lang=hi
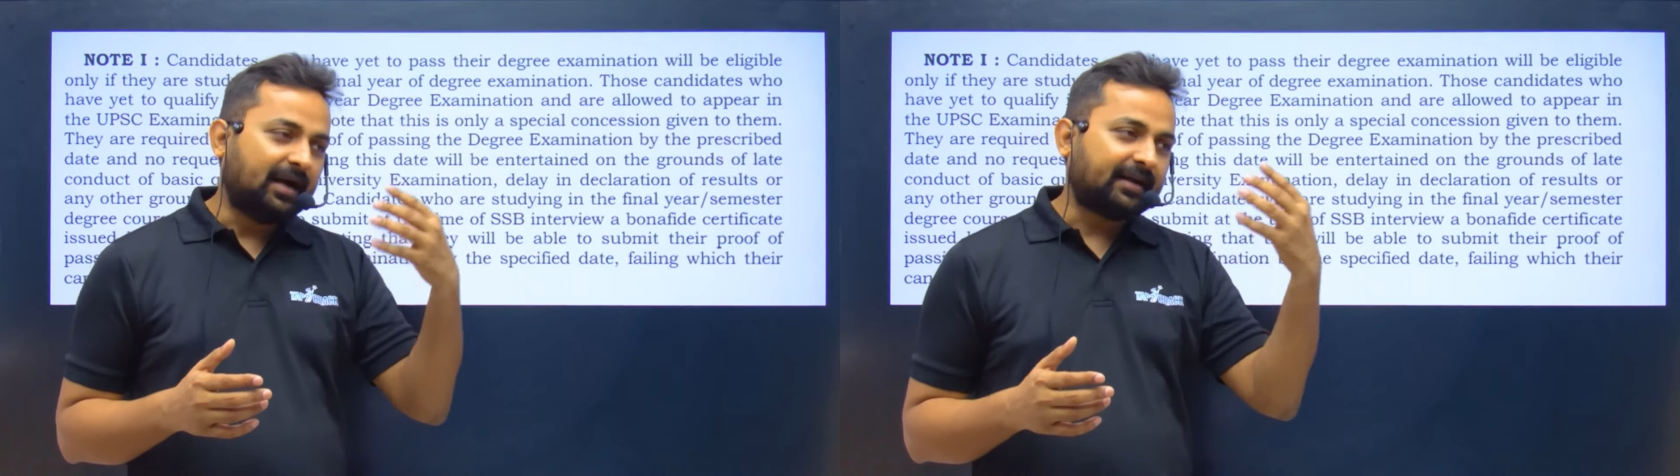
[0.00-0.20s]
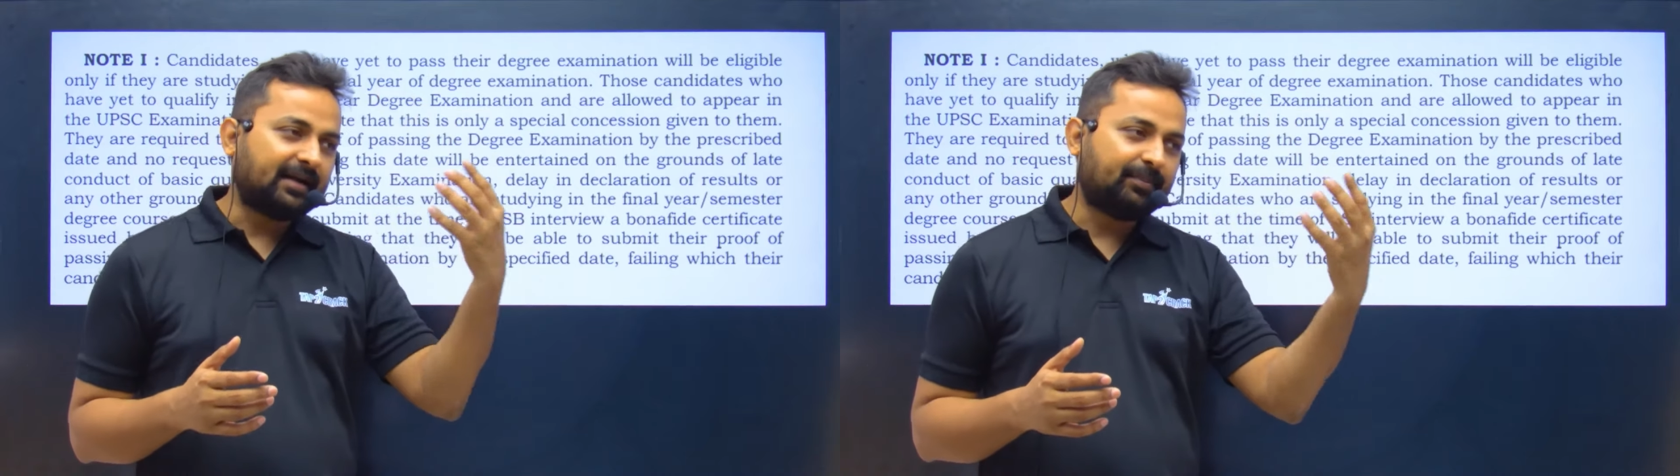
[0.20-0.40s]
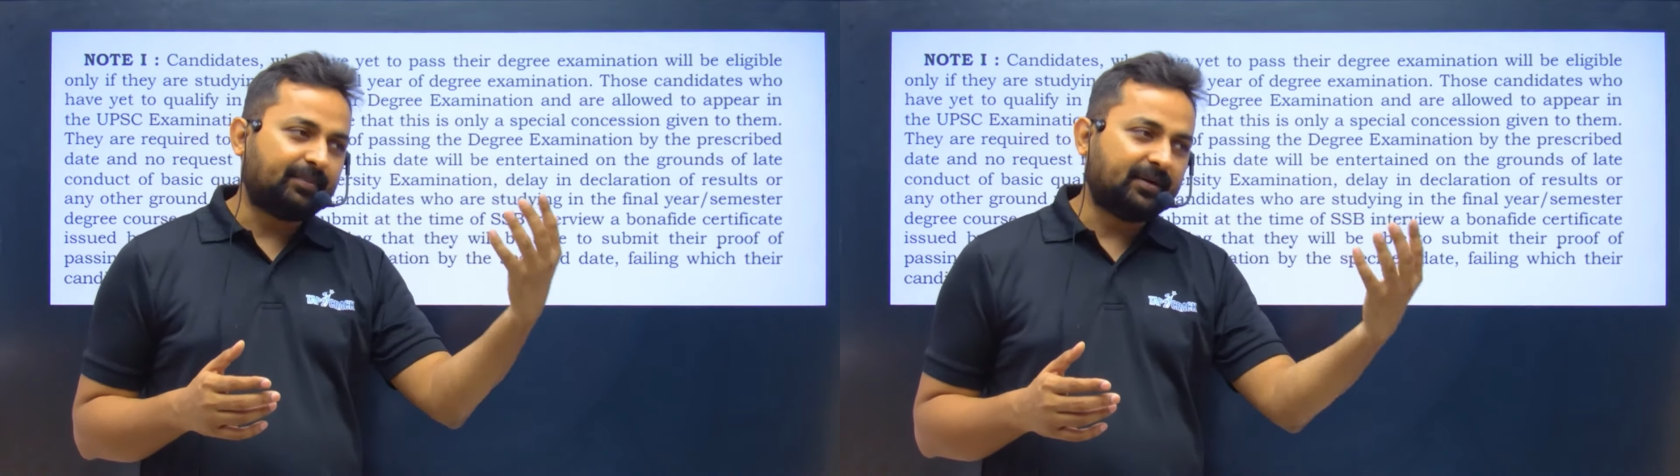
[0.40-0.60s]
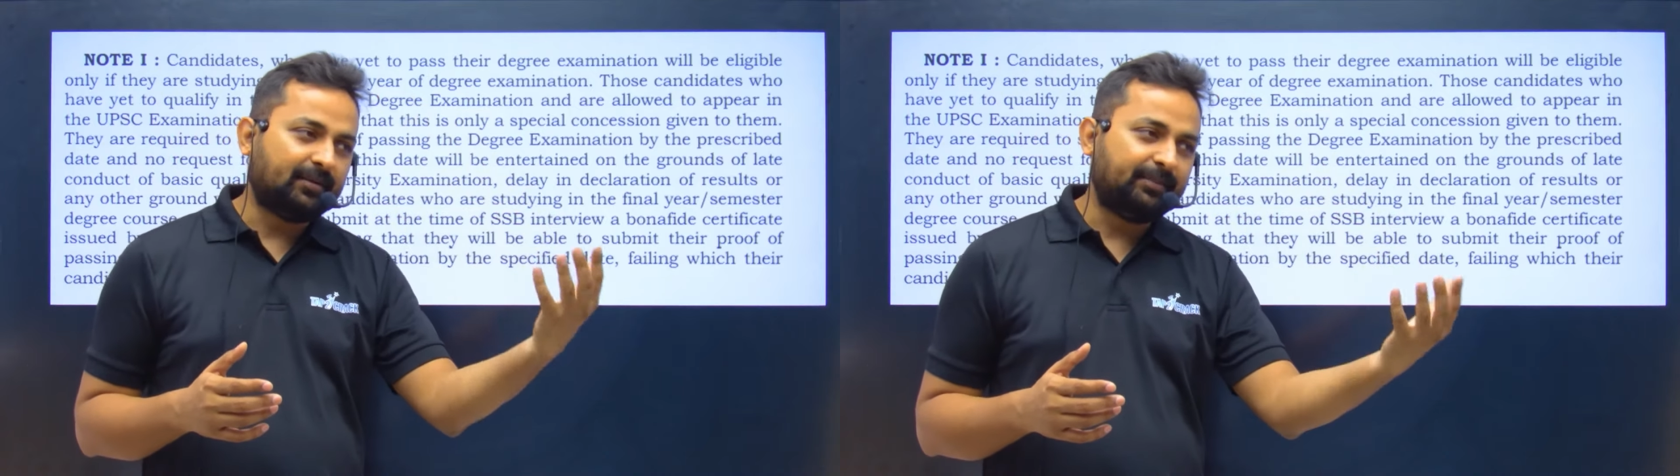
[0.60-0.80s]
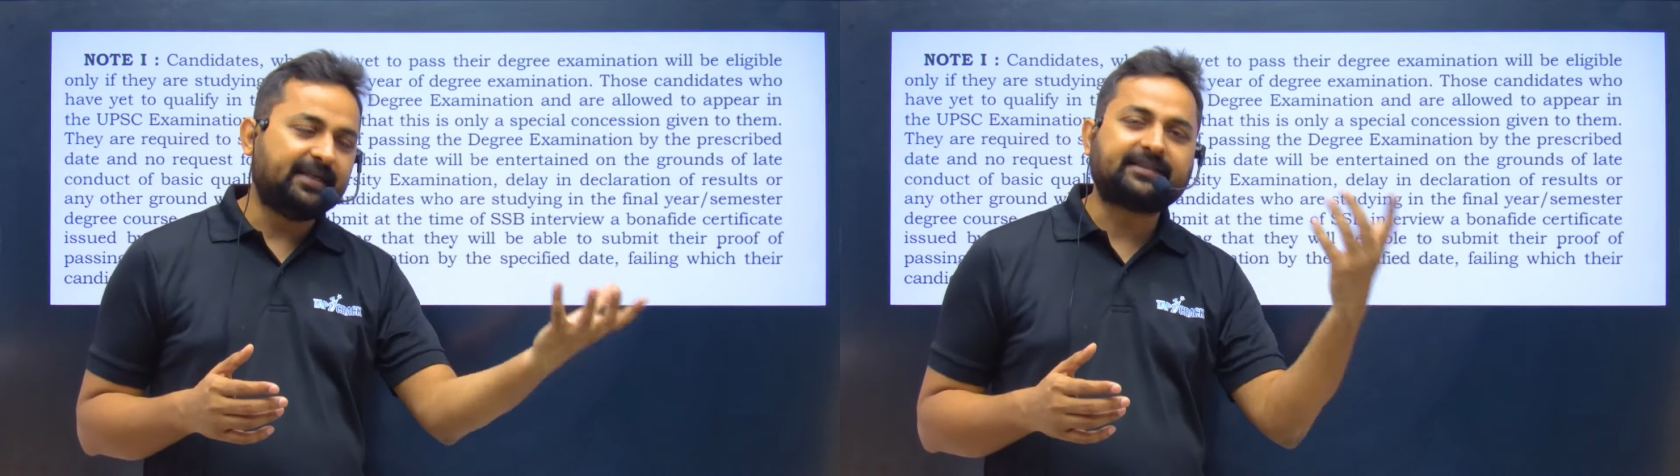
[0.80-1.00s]
अगर आप
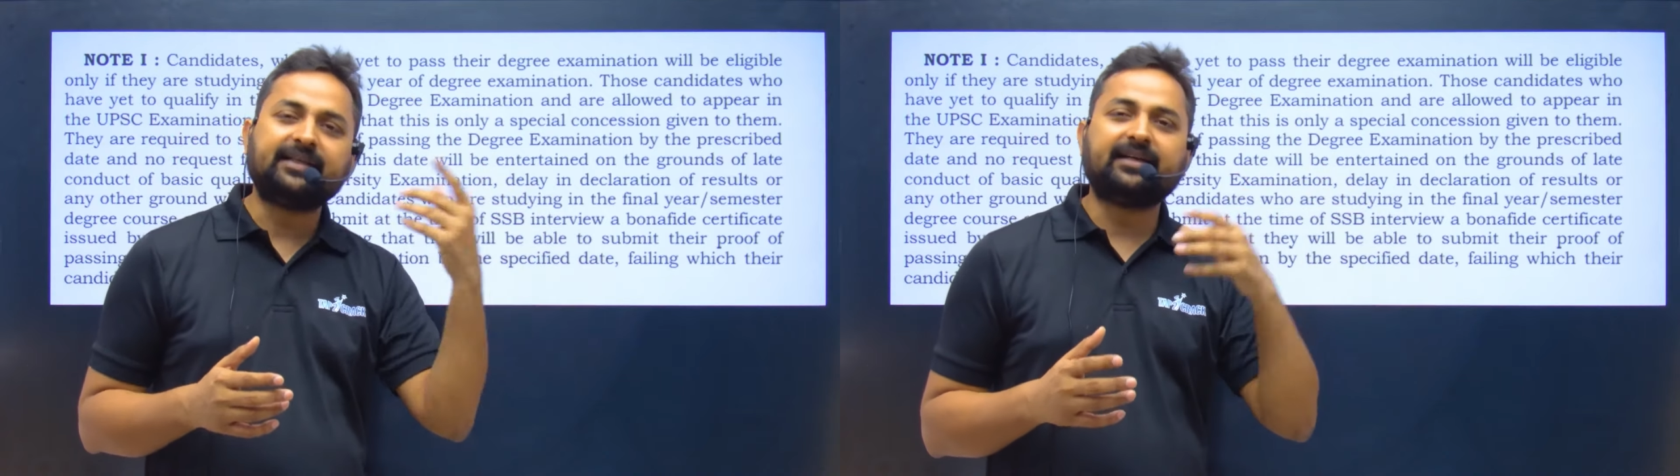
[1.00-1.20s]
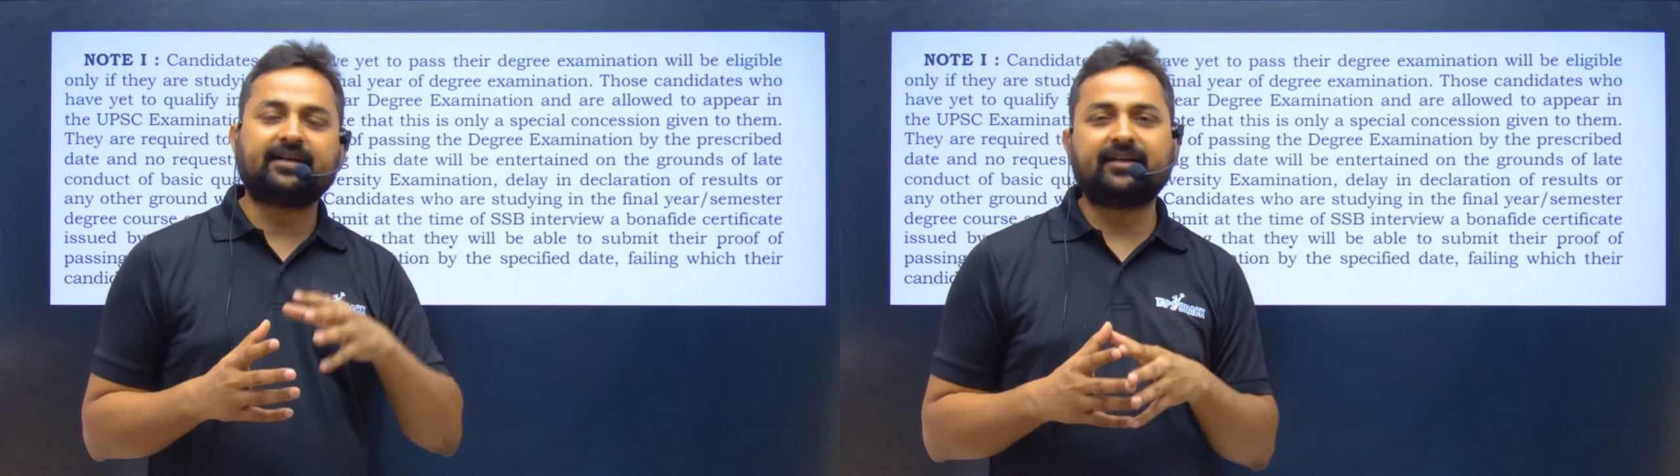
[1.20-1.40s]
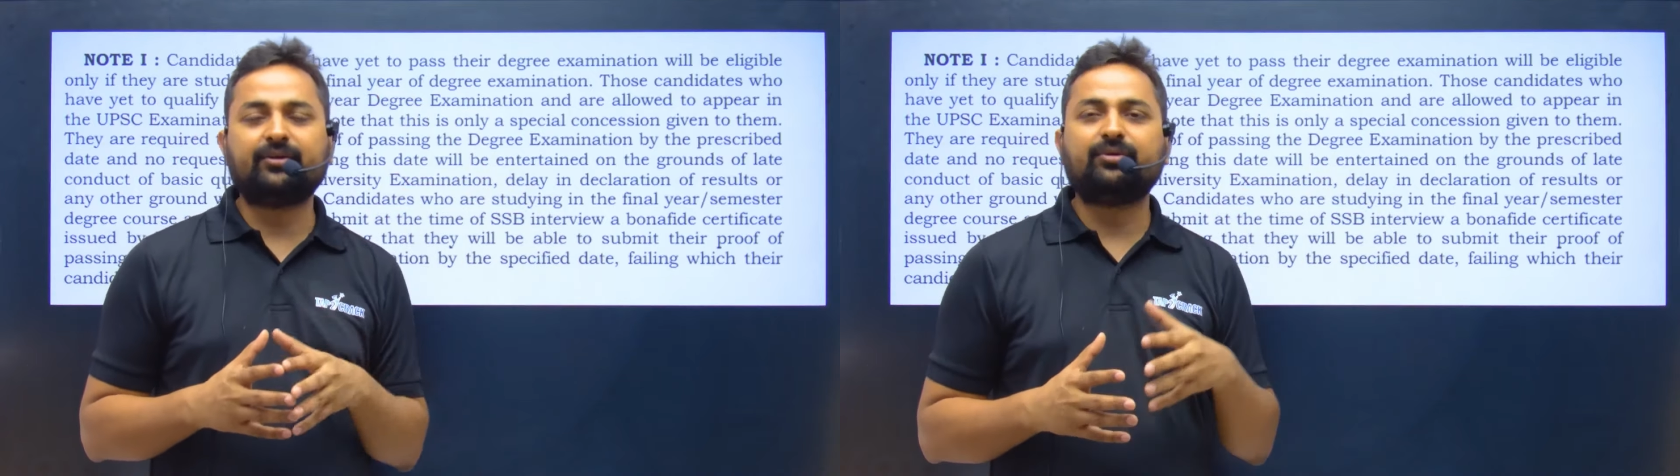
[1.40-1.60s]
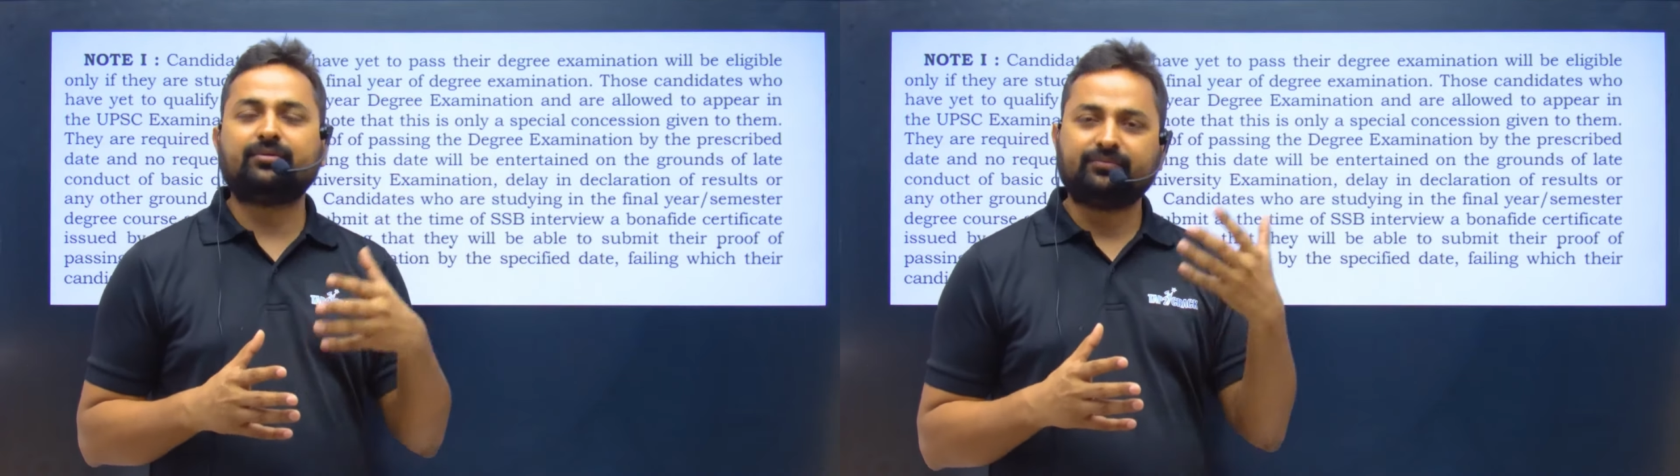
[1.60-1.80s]
बीएससी कर रहे हो